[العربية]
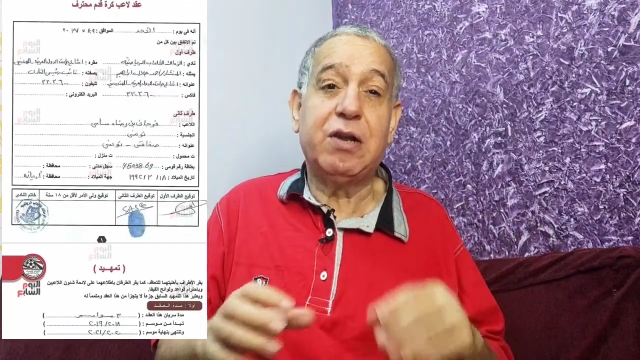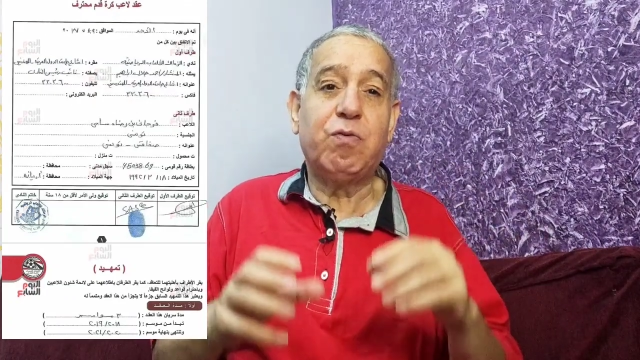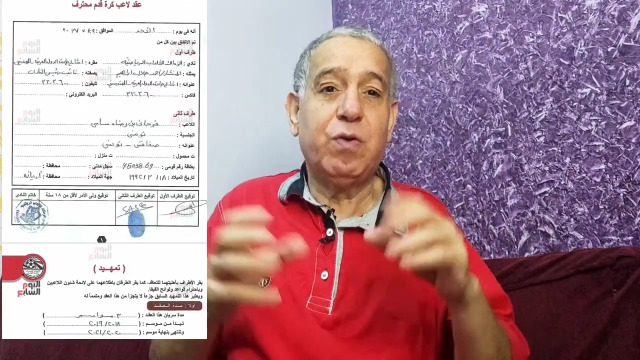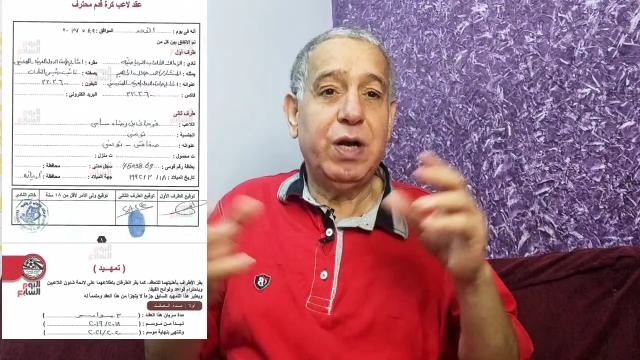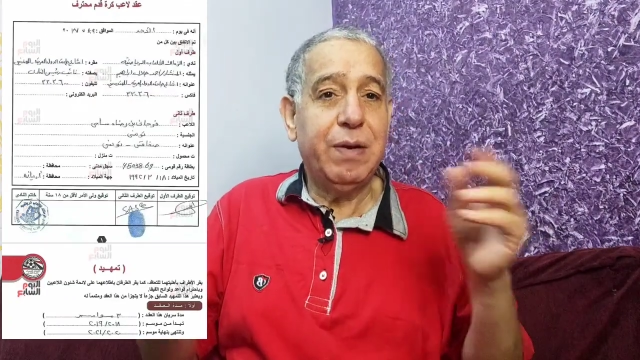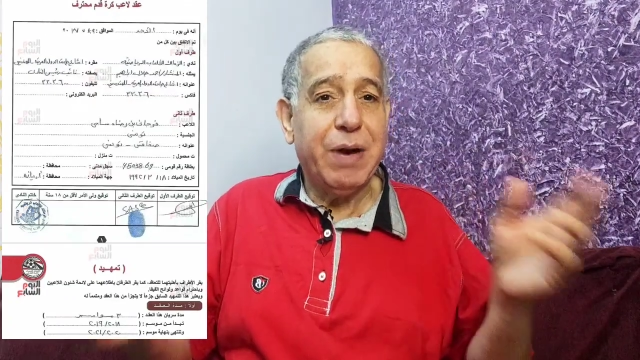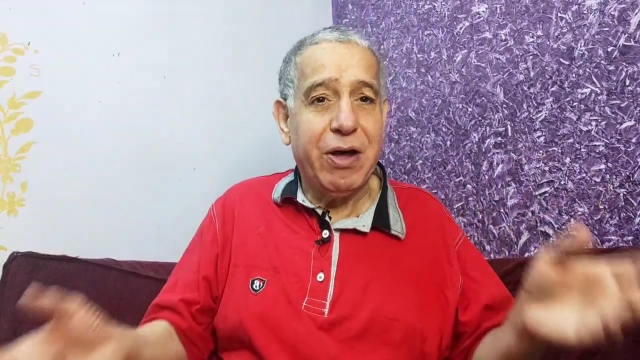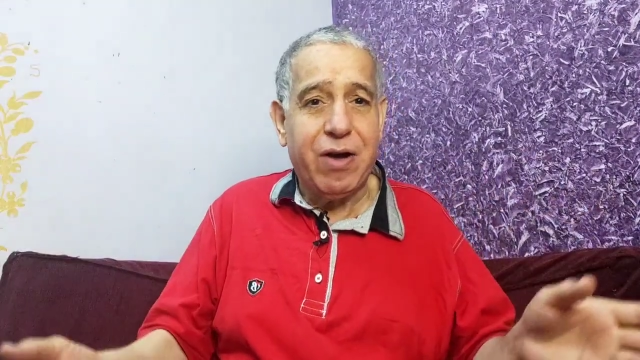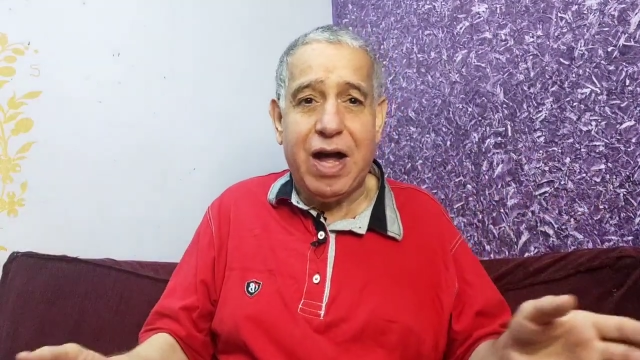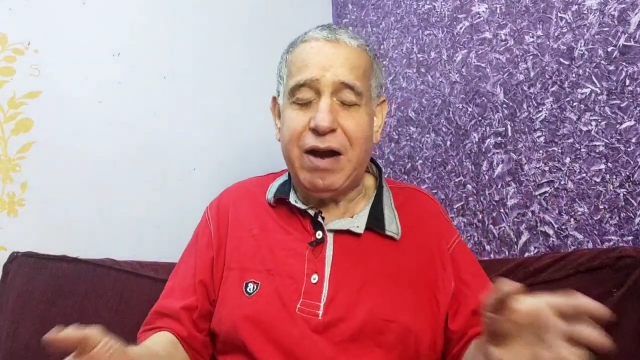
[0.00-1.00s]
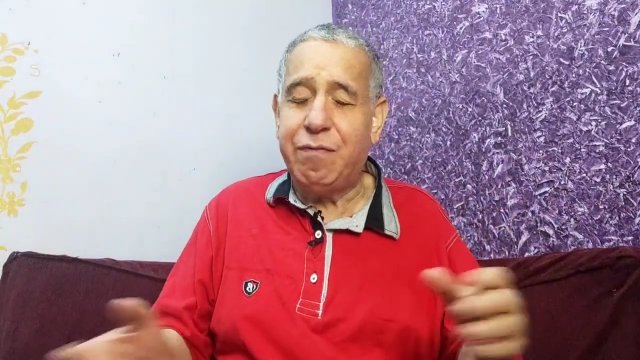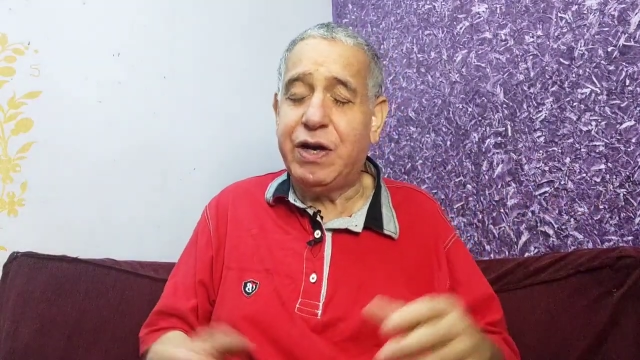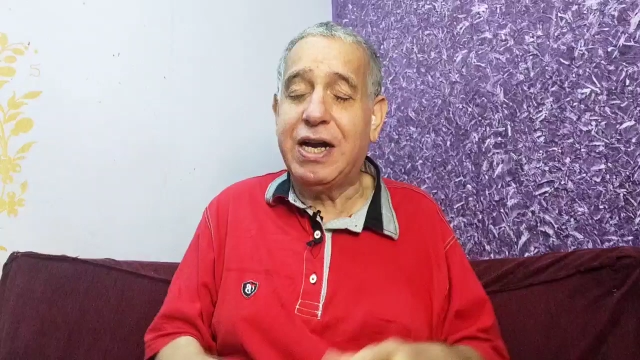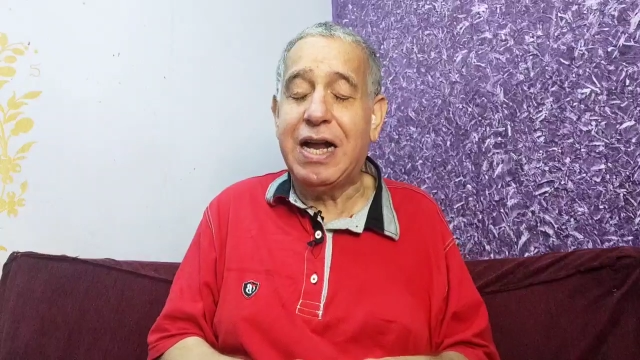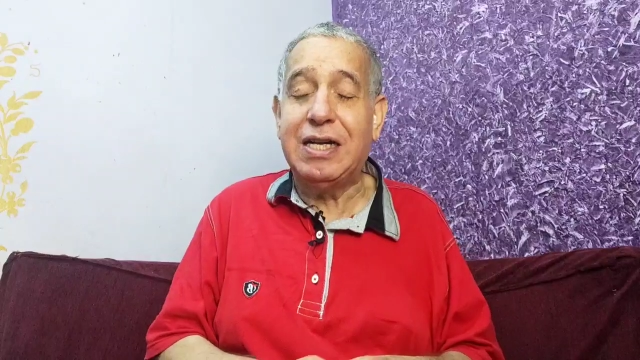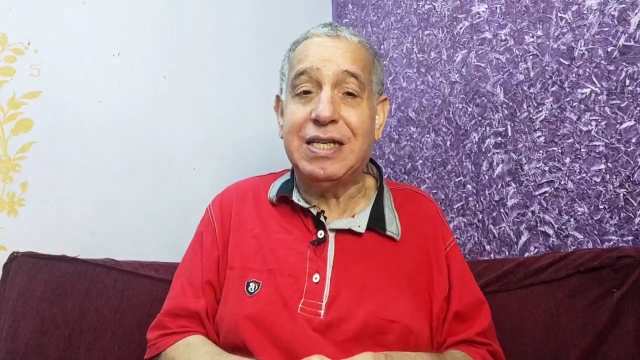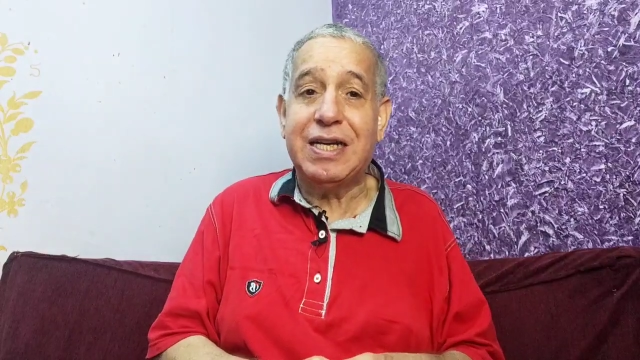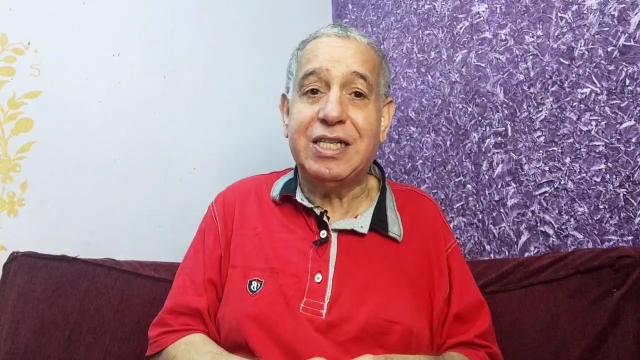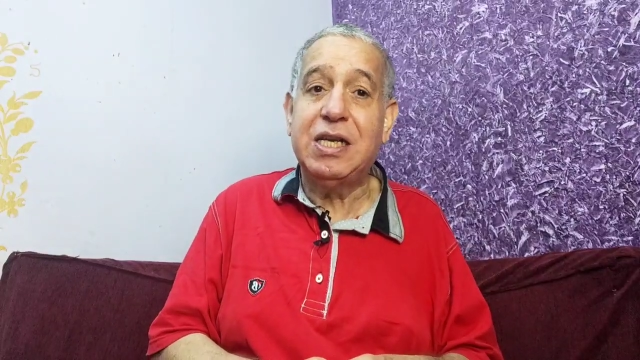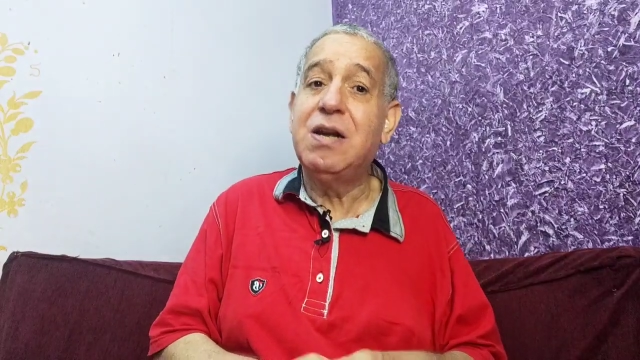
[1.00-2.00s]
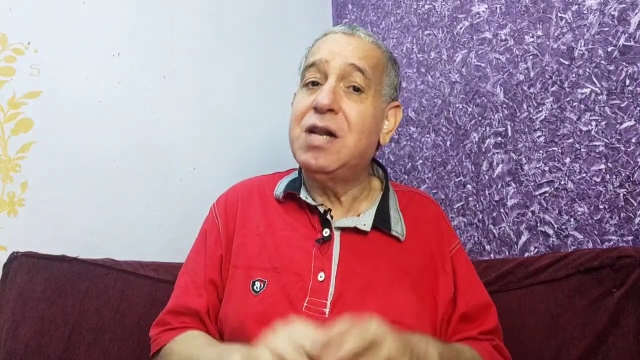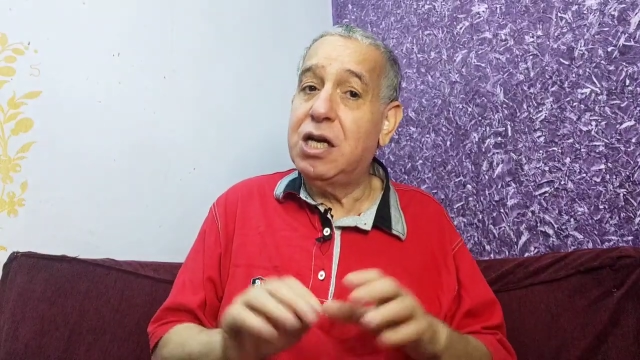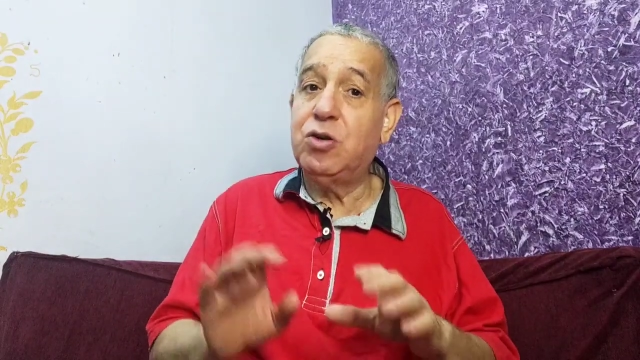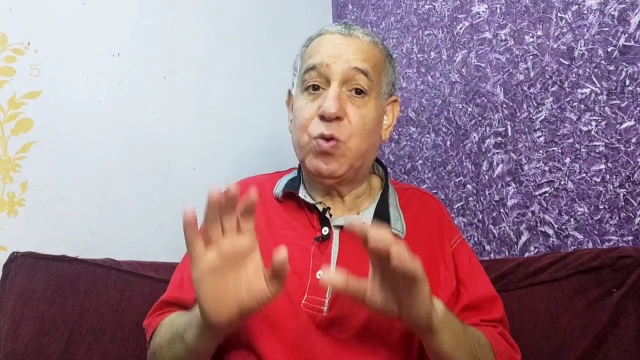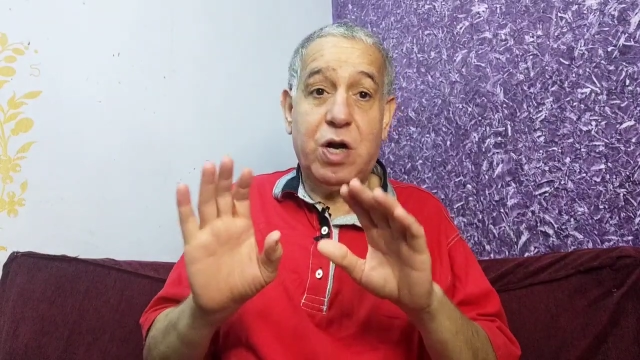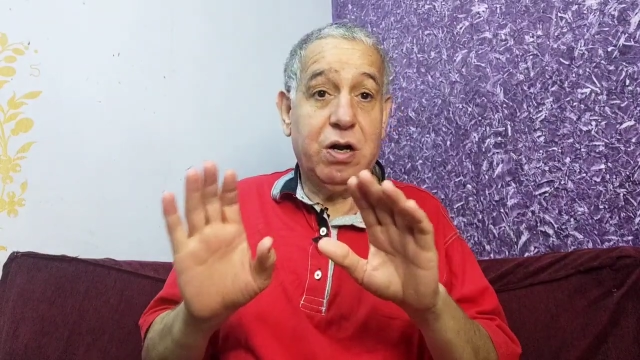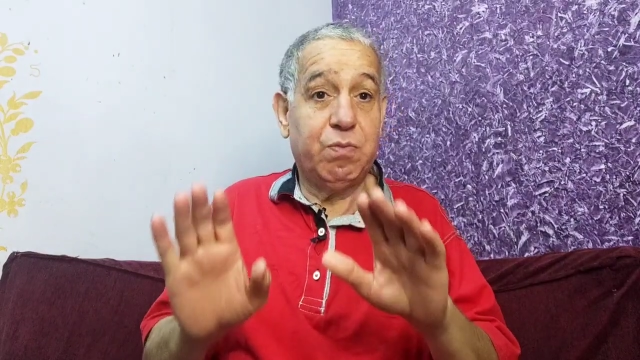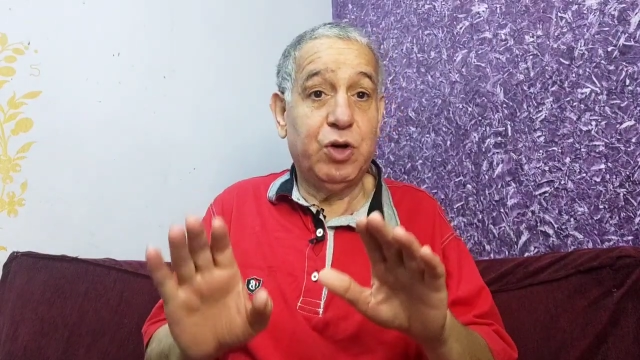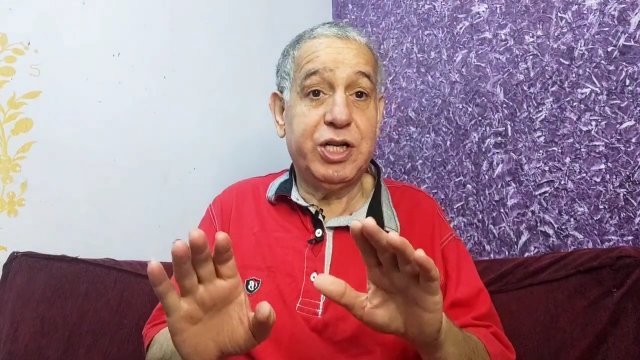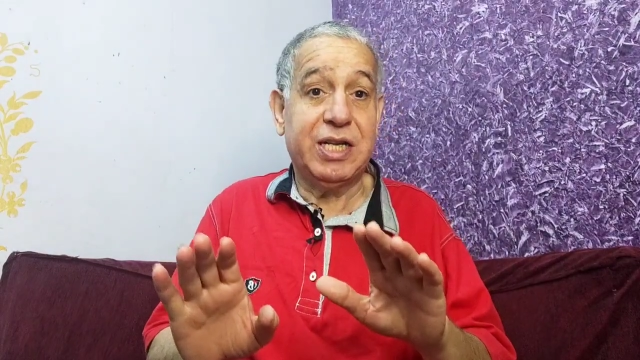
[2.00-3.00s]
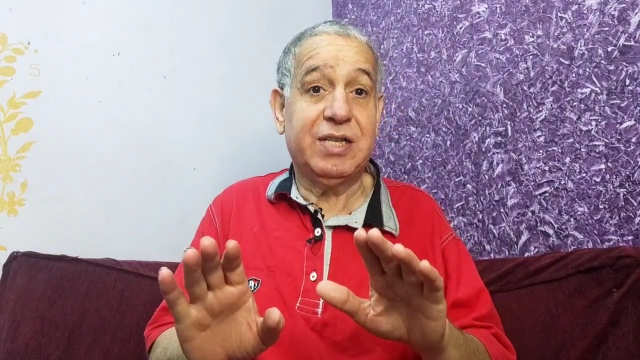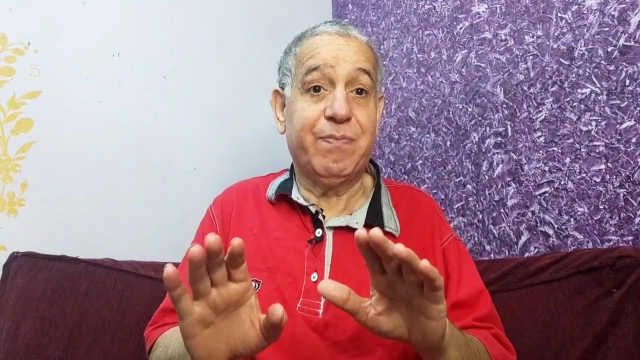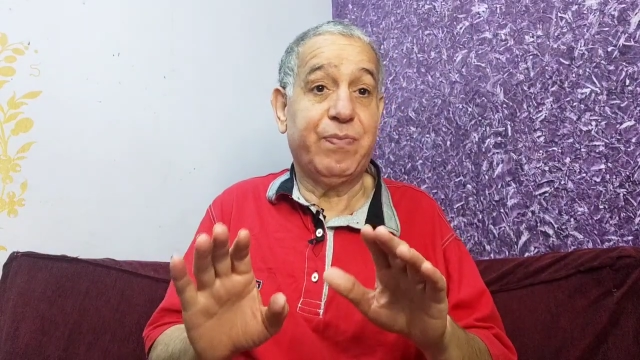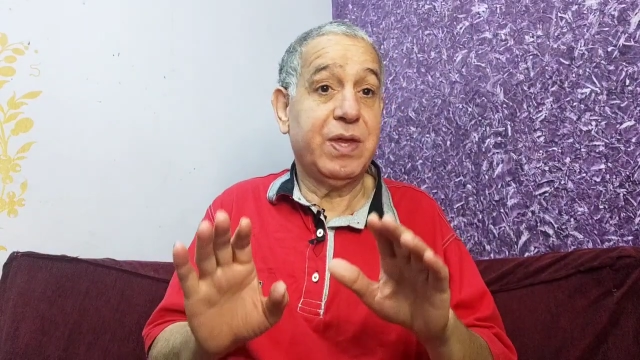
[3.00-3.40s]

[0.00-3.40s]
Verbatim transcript: واللي بقراه عن فرجان اساسي انه راجل ملتزم